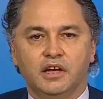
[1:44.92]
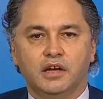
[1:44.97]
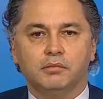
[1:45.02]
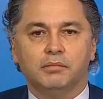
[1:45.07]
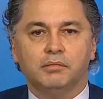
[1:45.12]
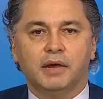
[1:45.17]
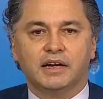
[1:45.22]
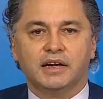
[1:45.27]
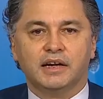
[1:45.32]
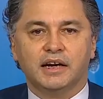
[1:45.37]

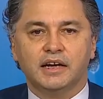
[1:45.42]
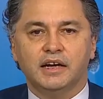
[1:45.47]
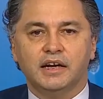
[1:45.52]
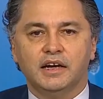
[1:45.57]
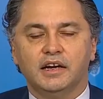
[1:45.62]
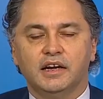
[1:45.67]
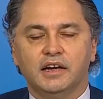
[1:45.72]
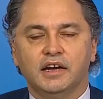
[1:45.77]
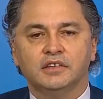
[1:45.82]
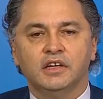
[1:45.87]

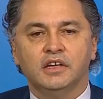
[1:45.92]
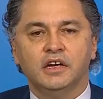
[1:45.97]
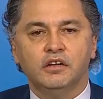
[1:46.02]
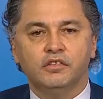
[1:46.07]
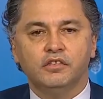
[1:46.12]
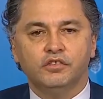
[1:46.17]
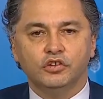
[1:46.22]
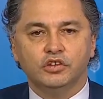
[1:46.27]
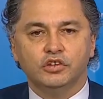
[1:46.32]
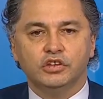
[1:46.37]
Barranqueras,
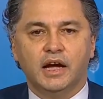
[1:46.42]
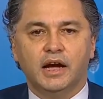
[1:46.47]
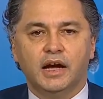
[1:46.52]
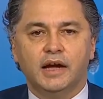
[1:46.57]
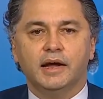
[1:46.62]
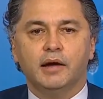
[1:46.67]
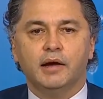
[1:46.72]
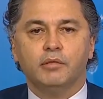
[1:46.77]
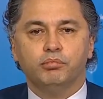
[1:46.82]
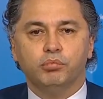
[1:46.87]

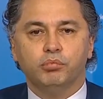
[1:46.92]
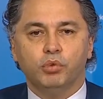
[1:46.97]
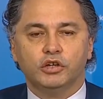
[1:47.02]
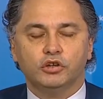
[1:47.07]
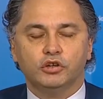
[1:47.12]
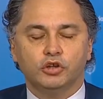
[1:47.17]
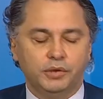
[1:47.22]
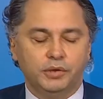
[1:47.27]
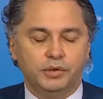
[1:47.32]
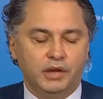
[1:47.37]
Fontana,
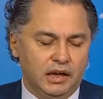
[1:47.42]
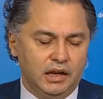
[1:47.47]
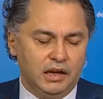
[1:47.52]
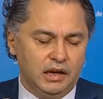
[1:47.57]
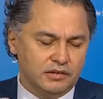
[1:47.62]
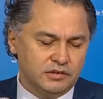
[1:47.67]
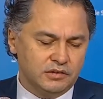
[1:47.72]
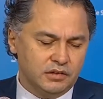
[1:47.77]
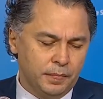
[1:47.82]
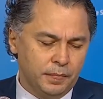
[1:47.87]
Puerto
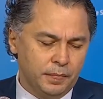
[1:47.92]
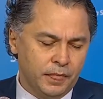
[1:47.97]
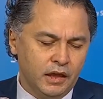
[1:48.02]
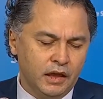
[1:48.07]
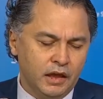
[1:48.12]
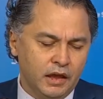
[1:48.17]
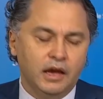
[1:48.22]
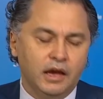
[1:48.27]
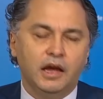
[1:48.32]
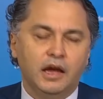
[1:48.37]
Vilelas,
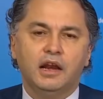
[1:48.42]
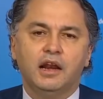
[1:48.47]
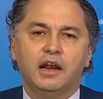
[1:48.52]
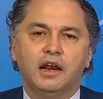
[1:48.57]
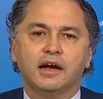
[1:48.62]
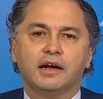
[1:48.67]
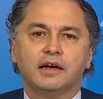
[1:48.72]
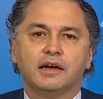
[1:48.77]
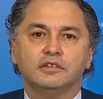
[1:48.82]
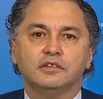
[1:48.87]
en
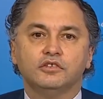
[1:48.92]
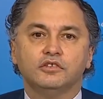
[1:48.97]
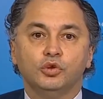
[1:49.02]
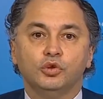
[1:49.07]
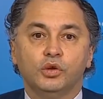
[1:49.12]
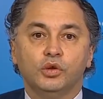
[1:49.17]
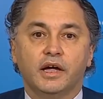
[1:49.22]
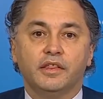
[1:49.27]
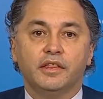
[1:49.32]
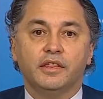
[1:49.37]
la
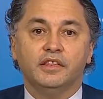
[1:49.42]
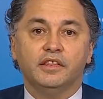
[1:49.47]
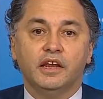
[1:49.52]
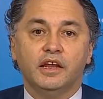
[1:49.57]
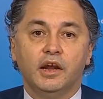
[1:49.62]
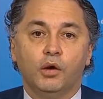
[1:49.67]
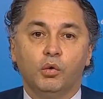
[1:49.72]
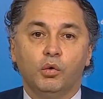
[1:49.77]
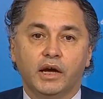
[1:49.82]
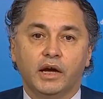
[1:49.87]
ciudad de
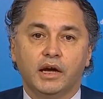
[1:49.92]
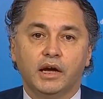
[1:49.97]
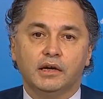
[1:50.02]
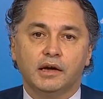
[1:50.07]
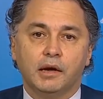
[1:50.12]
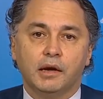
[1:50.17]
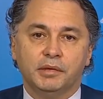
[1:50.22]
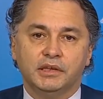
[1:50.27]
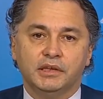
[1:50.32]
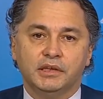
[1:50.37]
Neuquén,
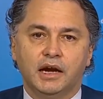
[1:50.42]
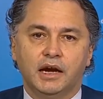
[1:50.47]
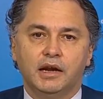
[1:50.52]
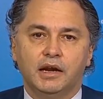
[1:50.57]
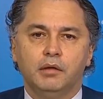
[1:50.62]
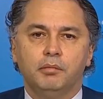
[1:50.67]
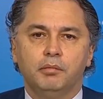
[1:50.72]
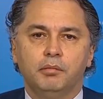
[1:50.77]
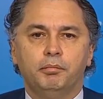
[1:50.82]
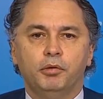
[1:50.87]

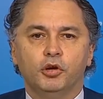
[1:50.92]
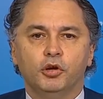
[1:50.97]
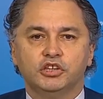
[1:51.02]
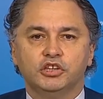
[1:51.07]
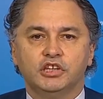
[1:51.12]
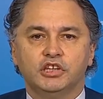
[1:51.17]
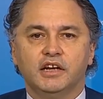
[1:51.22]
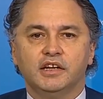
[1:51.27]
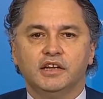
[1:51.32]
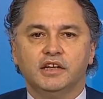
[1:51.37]
capital,
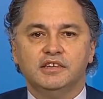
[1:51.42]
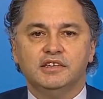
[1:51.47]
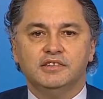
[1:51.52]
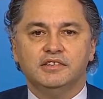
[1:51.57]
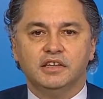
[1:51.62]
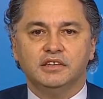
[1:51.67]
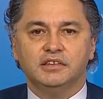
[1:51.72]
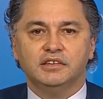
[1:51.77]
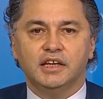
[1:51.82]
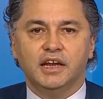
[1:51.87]
Plotier y
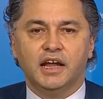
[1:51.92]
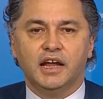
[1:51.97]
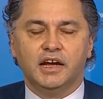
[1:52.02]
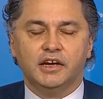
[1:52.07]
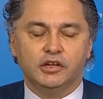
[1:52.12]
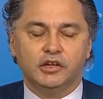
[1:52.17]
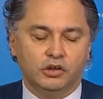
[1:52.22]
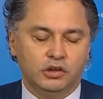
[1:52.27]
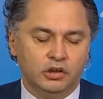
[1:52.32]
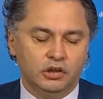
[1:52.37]

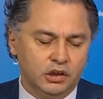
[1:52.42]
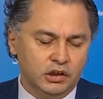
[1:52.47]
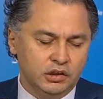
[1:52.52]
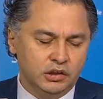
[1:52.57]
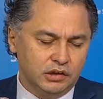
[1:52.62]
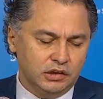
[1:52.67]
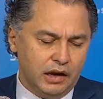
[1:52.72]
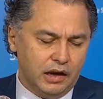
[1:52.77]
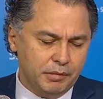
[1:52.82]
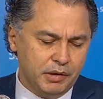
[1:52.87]
Centenario
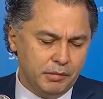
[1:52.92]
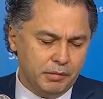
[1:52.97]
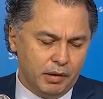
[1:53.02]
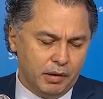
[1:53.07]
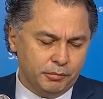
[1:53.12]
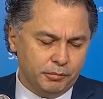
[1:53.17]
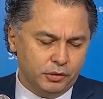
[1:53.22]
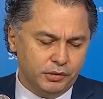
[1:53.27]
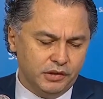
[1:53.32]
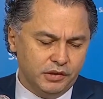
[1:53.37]
de la
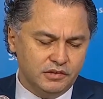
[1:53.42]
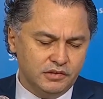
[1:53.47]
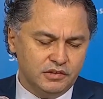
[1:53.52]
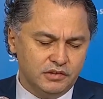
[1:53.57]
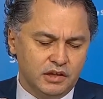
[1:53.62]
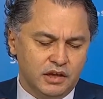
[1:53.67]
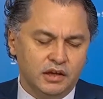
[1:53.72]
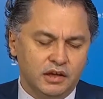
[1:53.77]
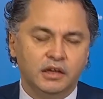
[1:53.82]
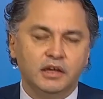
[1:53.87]
misma
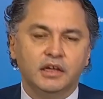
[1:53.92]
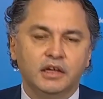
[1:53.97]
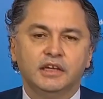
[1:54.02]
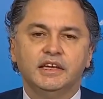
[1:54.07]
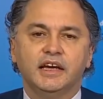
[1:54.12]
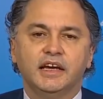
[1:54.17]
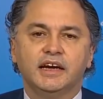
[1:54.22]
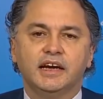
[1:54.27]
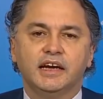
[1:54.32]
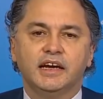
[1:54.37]
provincia,
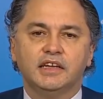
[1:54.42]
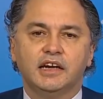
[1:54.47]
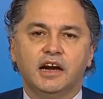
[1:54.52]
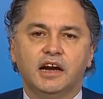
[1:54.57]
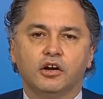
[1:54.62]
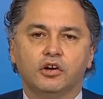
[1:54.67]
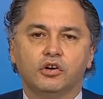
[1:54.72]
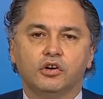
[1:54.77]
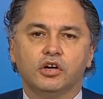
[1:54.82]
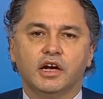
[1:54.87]
y en
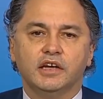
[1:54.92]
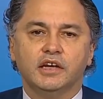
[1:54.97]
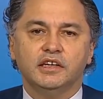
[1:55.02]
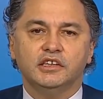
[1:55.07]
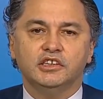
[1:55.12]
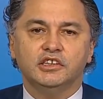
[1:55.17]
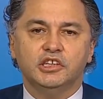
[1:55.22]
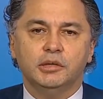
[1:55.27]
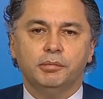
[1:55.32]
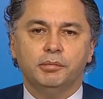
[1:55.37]
General Roca y
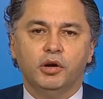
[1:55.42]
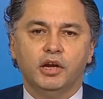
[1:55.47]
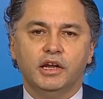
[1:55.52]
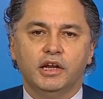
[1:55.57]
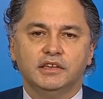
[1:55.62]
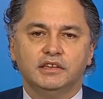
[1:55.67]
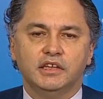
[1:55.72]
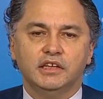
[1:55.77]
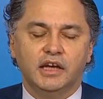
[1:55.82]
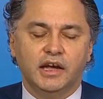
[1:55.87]
en
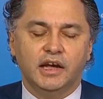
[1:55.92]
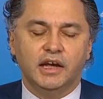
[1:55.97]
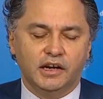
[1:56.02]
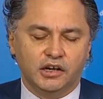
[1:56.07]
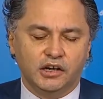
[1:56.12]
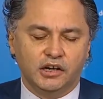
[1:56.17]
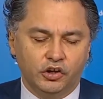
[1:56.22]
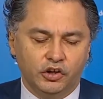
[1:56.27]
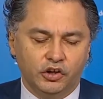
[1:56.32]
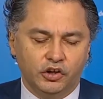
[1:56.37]
Chipoleti,
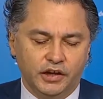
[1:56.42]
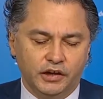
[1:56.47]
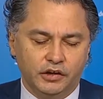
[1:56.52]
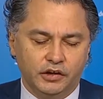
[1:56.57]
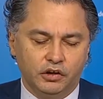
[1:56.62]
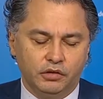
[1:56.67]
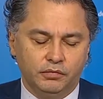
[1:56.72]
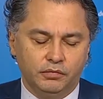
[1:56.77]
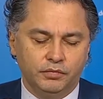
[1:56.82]
en Río Negro.